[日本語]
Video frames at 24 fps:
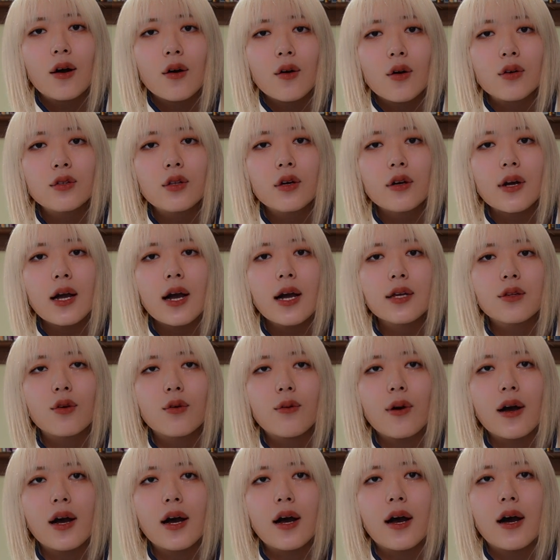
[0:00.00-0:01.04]
このカード
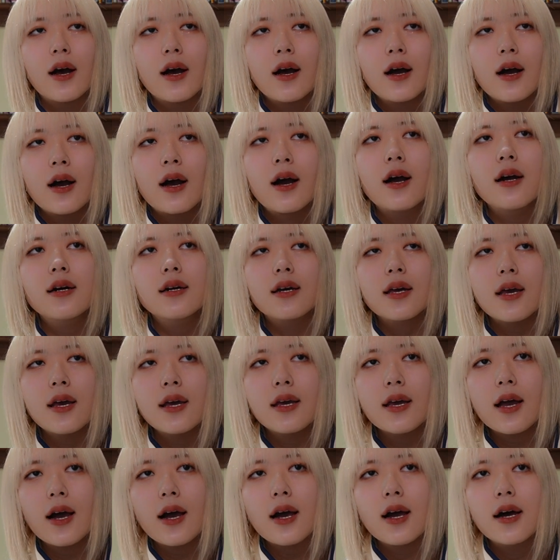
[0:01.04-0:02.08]
は繁
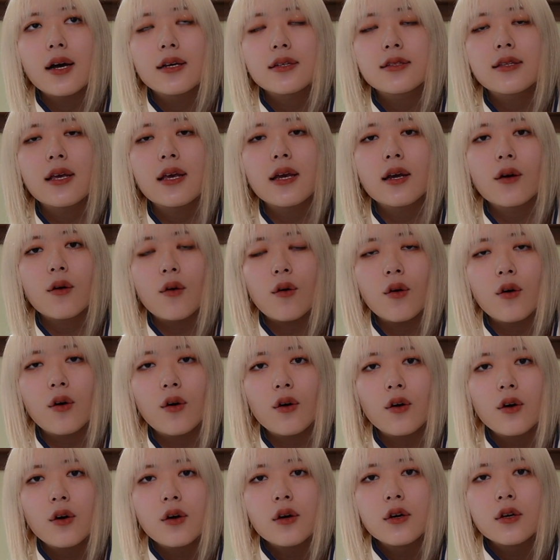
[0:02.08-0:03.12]
栄や成
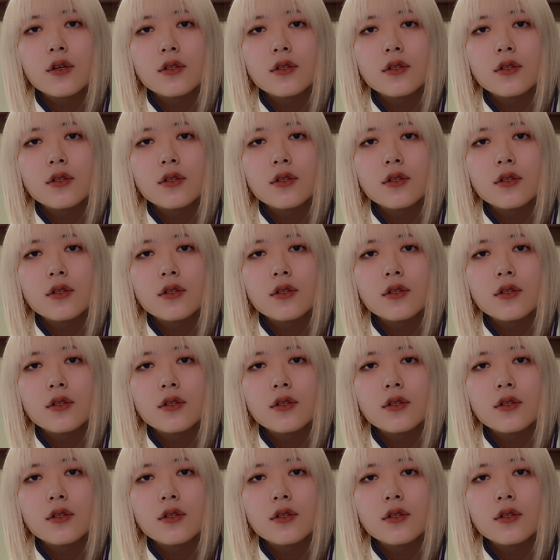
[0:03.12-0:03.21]
功、